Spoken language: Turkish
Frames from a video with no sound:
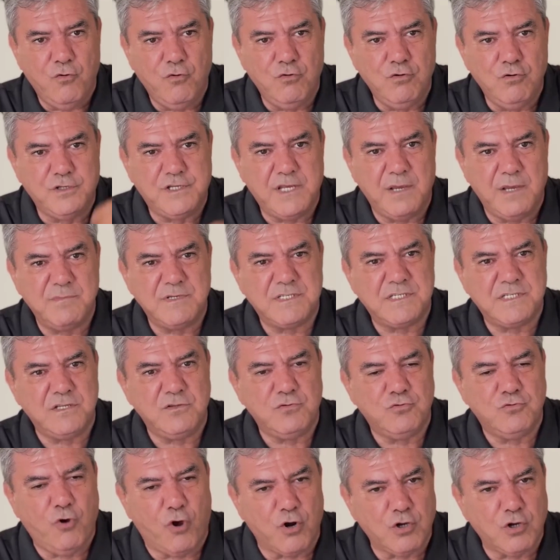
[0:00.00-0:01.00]

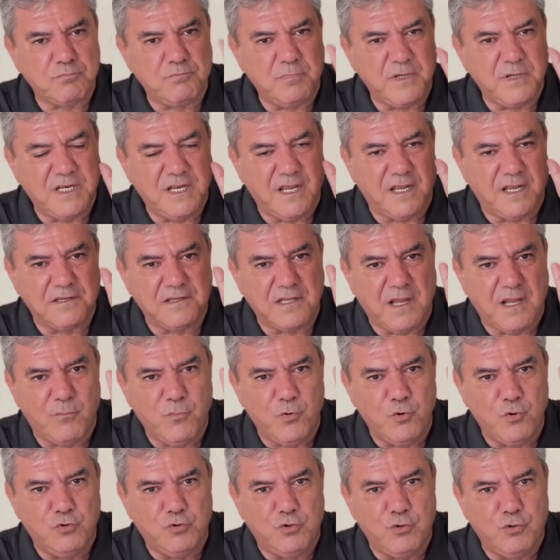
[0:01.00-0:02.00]
Ülkemizin dört bir yanına
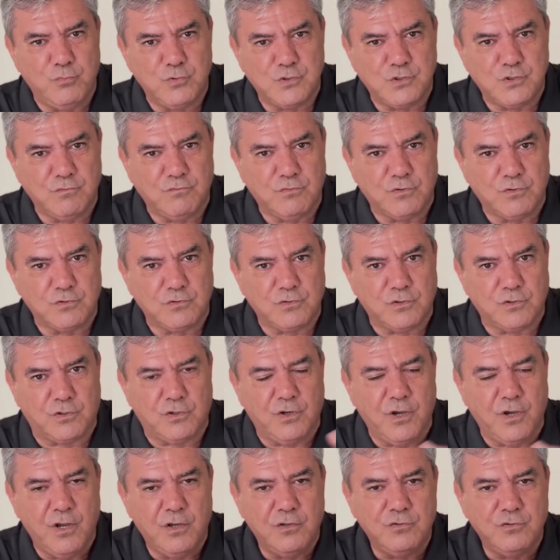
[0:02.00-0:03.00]
mührümüzü
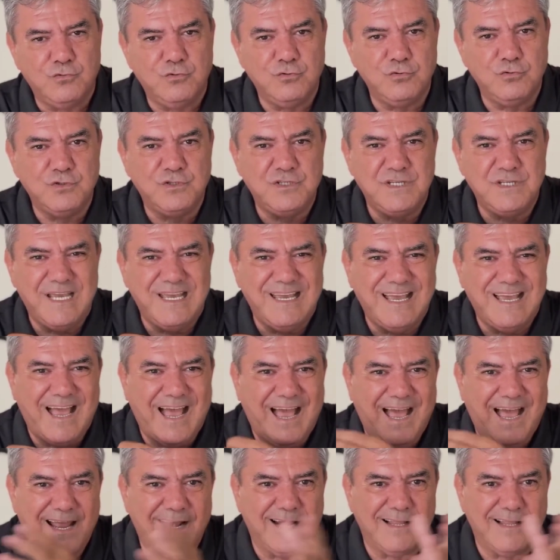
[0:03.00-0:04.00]
vurduk, Türkiye'yi
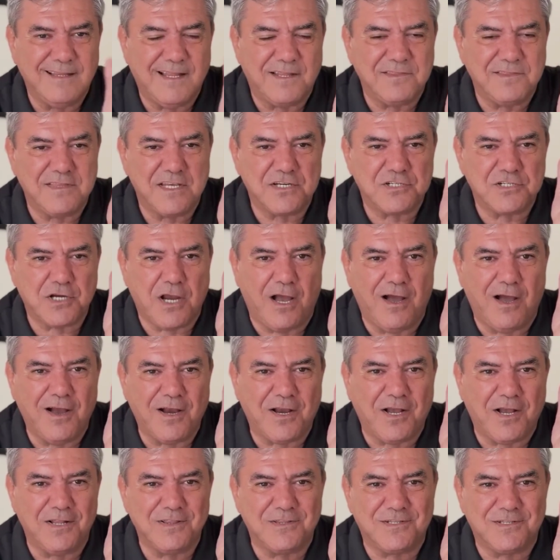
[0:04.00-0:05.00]
her alanda
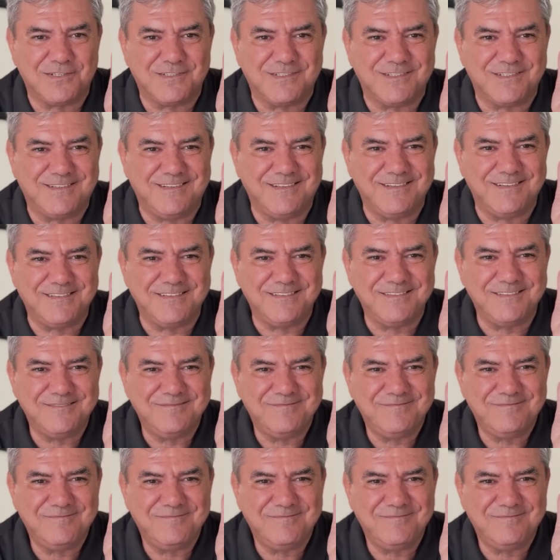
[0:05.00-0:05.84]
şaha kaldırdık dedi.